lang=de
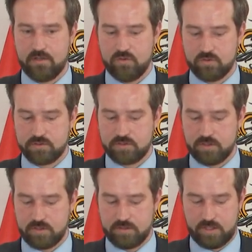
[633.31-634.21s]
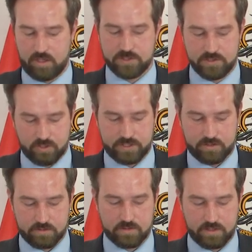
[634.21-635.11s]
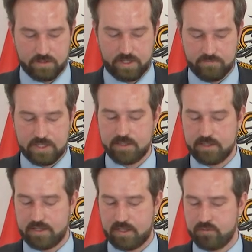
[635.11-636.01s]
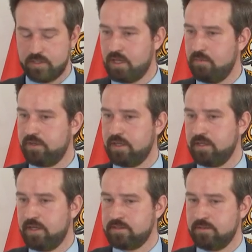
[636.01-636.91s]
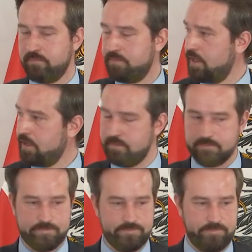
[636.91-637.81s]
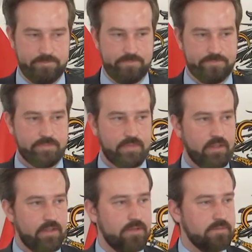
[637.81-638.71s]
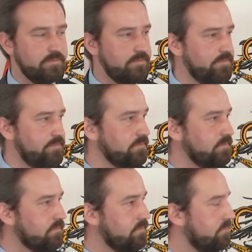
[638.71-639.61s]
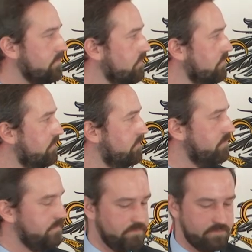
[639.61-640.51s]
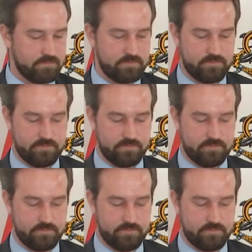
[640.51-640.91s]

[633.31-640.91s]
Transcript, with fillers: Und ich glaube, es ist heute ein, ein wichtiger Tag für den Kampf gegen die Raser. Danke. Vielen Dank, Herr Landesrat. Wir kommen nun zu Ihren Fragen.